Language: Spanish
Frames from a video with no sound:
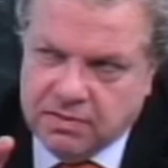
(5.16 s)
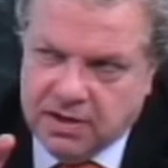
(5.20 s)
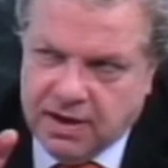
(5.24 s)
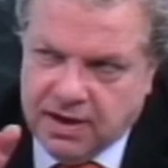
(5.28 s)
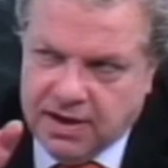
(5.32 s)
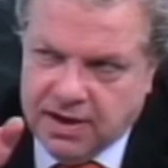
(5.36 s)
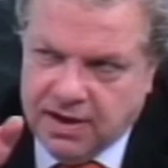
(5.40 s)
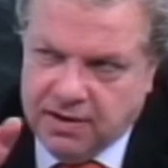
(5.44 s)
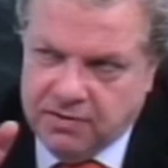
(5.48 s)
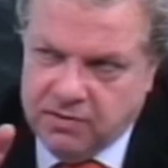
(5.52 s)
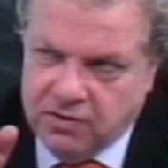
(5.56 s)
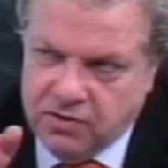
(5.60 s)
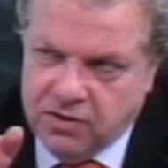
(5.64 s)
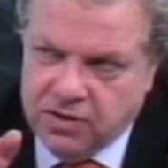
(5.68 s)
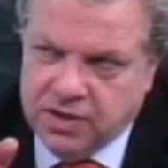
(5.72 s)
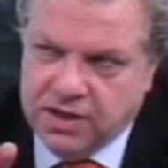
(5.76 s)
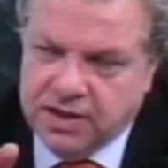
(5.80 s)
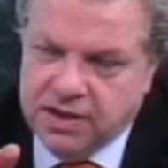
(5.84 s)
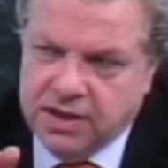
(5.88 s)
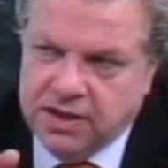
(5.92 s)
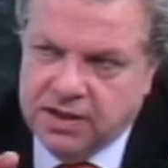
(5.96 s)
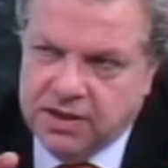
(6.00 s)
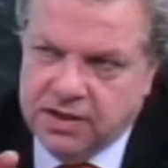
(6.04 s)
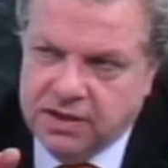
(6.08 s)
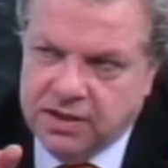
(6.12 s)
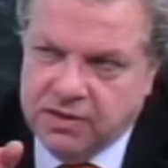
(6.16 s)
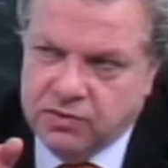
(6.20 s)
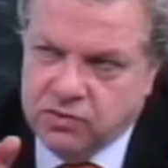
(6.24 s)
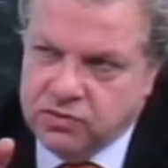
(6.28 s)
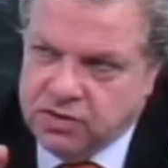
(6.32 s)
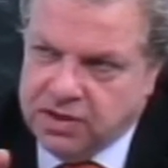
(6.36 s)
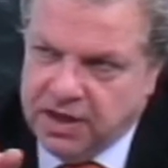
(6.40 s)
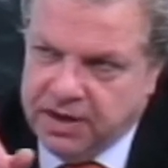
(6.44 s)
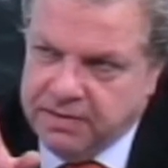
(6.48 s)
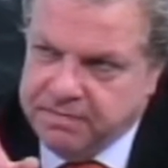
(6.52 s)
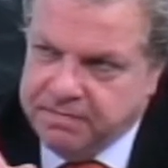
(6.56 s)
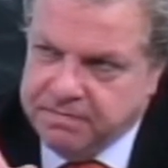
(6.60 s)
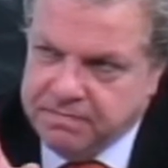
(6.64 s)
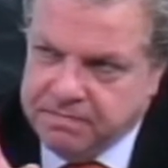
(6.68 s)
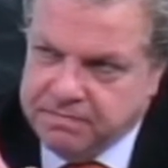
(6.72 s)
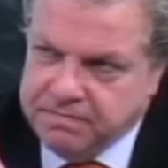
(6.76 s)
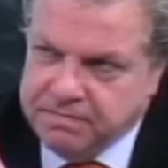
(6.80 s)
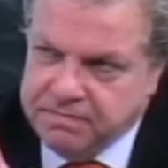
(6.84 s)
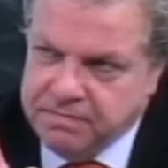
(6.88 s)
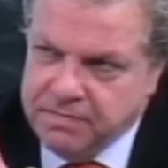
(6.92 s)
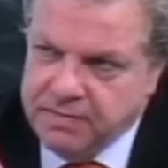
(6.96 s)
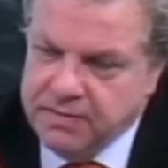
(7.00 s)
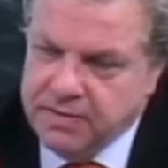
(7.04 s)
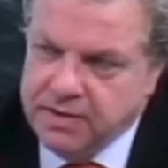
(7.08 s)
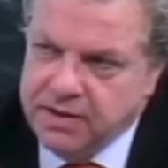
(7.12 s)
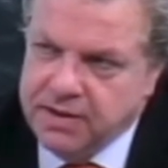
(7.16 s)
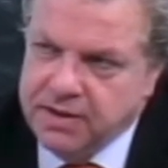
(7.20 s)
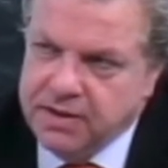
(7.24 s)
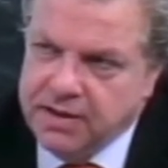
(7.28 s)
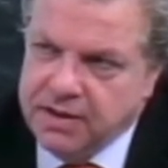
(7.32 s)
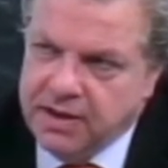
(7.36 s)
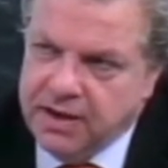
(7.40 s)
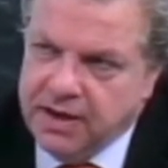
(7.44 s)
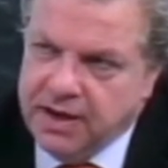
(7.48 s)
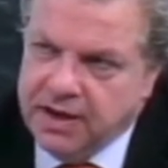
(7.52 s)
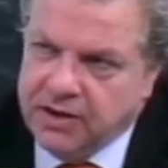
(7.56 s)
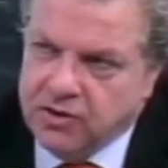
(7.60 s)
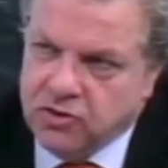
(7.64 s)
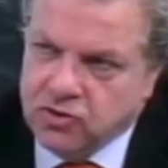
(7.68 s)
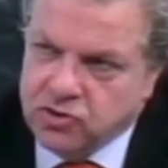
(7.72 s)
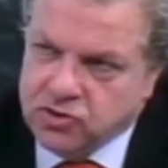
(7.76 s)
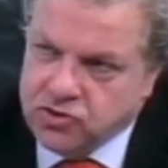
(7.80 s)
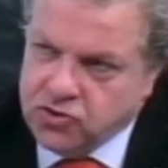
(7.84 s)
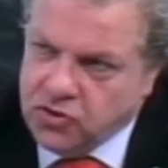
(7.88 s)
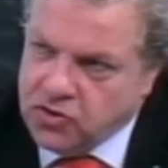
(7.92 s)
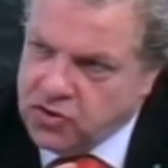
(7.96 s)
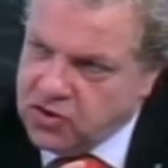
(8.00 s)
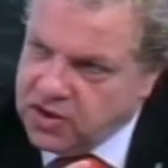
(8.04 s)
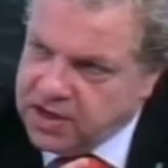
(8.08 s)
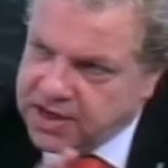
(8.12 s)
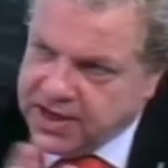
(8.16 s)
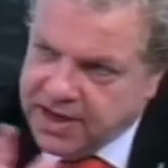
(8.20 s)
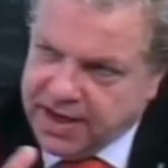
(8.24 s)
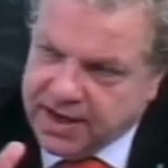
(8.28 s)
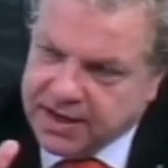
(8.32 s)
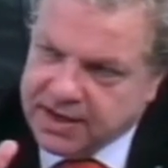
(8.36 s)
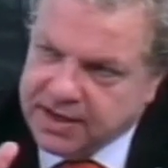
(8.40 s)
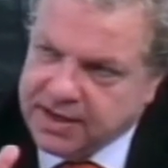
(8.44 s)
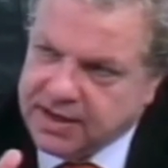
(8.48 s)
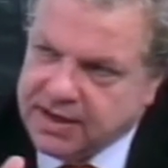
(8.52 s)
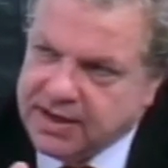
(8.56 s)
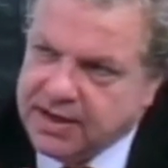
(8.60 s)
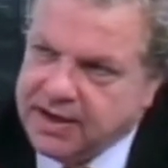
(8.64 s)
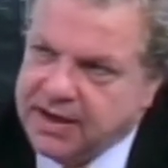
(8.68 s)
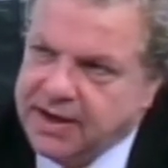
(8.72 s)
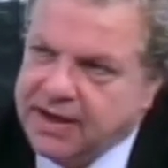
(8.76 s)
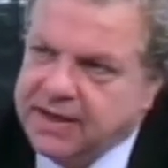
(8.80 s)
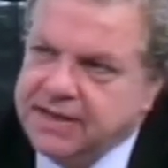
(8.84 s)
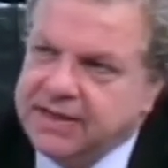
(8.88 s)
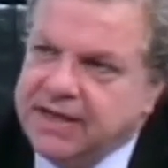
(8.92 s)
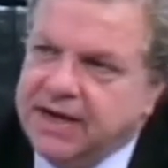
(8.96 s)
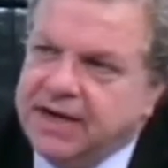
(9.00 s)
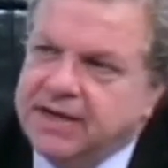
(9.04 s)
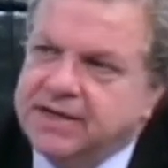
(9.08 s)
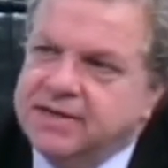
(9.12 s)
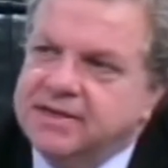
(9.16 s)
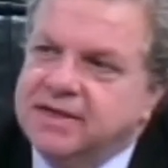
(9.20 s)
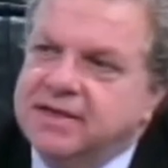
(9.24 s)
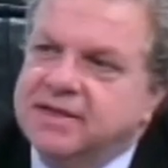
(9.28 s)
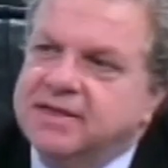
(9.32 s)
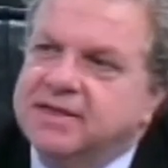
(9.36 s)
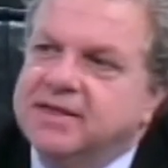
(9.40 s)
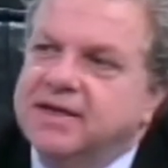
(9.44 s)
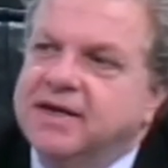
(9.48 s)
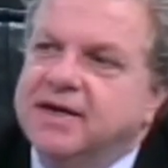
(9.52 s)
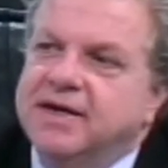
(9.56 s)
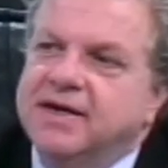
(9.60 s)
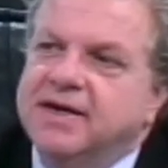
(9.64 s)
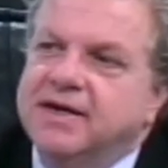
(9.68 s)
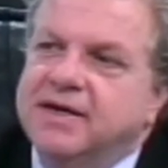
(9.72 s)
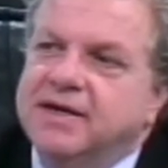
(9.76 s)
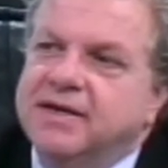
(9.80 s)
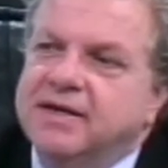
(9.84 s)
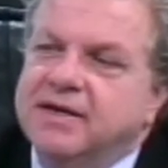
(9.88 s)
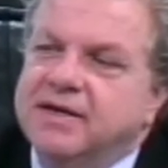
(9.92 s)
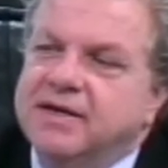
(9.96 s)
hablo de, usted. ¿Le costó dejar atrás este...?